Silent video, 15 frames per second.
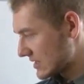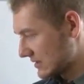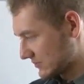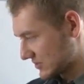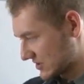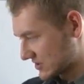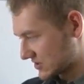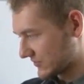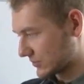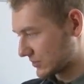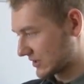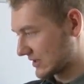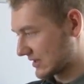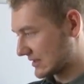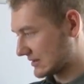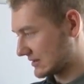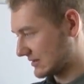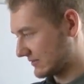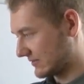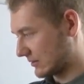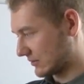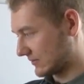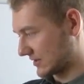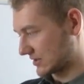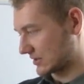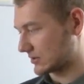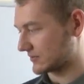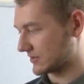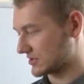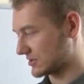przez czwórkę v kwadrat
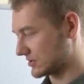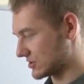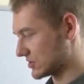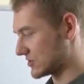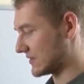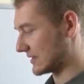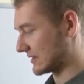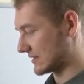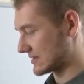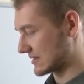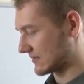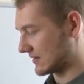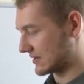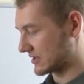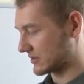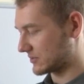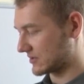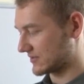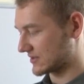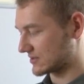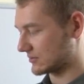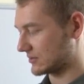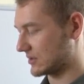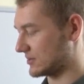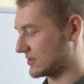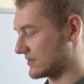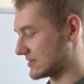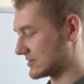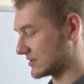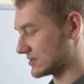równa się 3 czwarte c kwadrat, pierwiastkuje
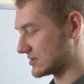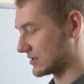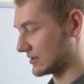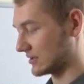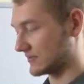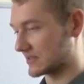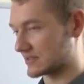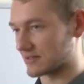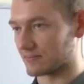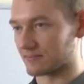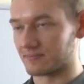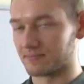pierwiastek 3 na 2c.